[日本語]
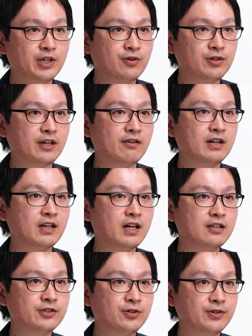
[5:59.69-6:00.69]
きを柔ら
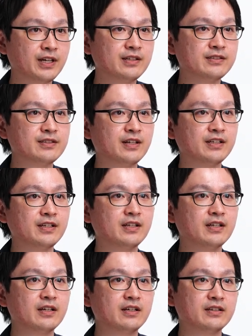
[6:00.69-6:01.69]
かく表現したり
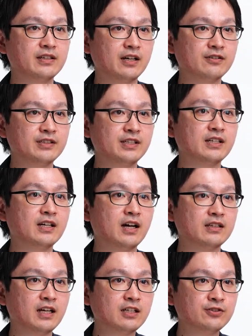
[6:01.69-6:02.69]
逆に
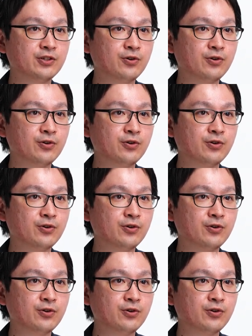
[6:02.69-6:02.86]
硬く